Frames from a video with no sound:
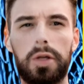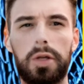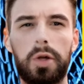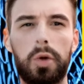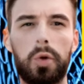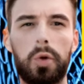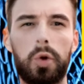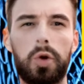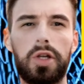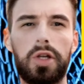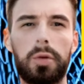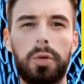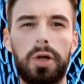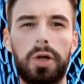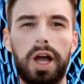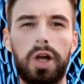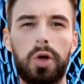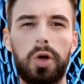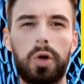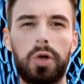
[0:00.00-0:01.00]
Le deuxième
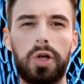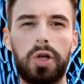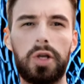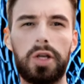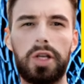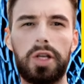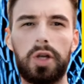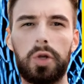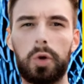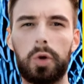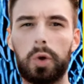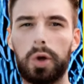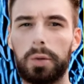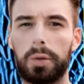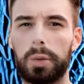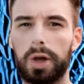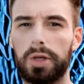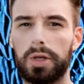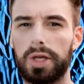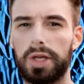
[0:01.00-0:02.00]
cadran se situe dans
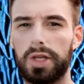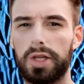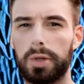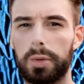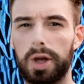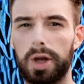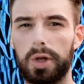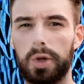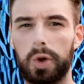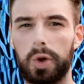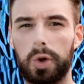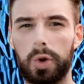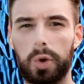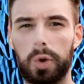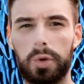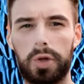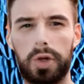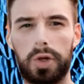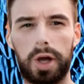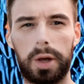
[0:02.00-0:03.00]
la partie supérieure
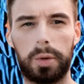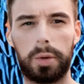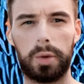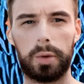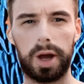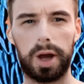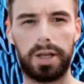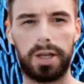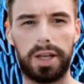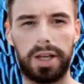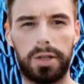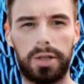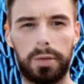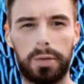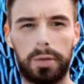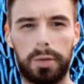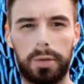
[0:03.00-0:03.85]
gauche de l'abdomen.